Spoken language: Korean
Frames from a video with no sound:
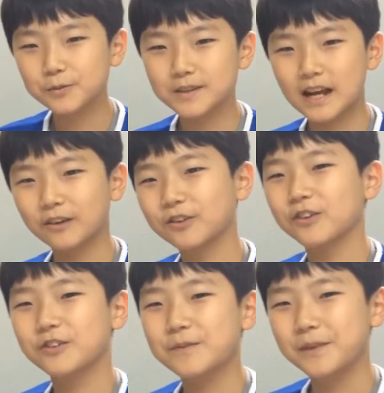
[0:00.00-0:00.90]
꿈은 야구
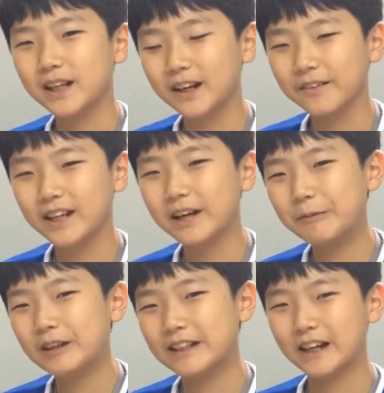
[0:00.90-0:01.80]
선수입니다.
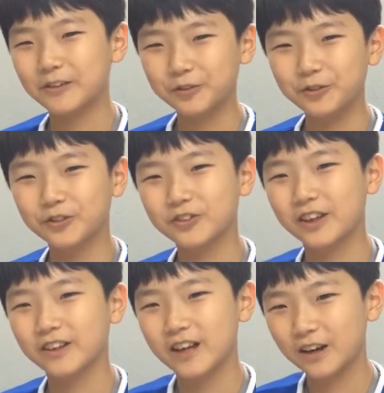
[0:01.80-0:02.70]
왜냐하면 제가 운동
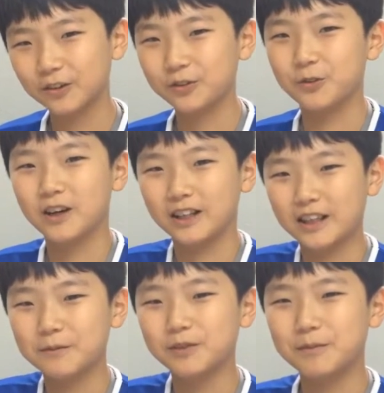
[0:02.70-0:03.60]
중에서 야구를
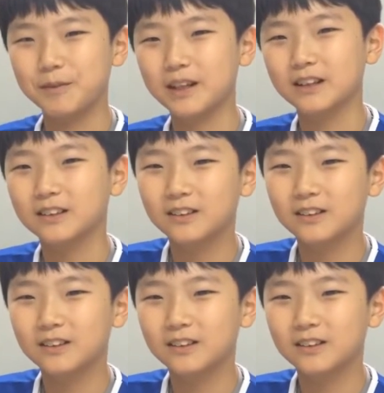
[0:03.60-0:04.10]
좋아하기 때문입니다.